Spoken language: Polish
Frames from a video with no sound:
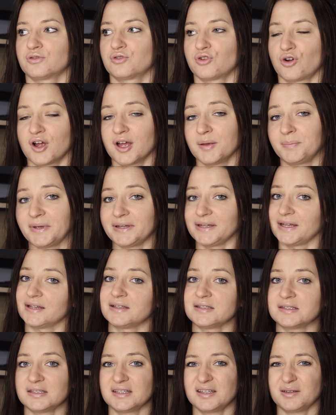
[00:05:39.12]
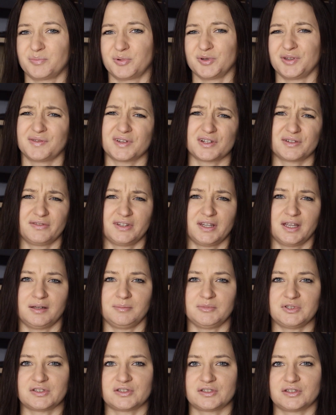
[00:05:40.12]
trochę pieniędzy, ponieważ
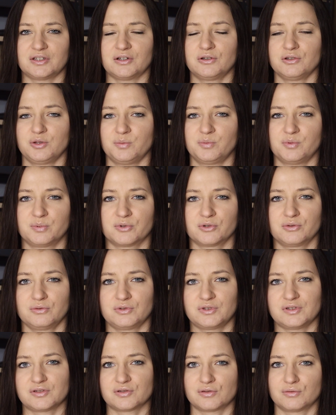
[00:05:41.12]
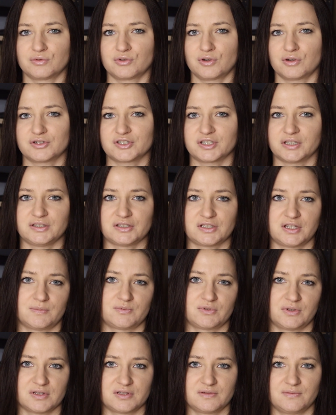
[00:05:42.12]
wydaje mi się, że tego typu produkty są droższe niż na
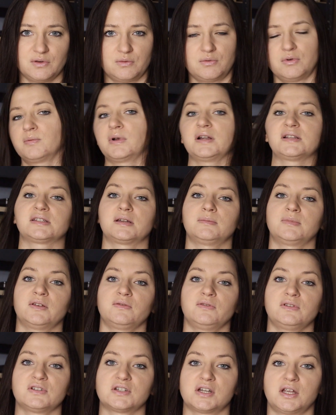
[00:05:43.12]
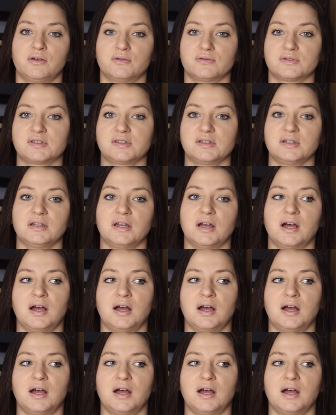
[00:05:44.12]
przykład zwykły balsam nawilżający,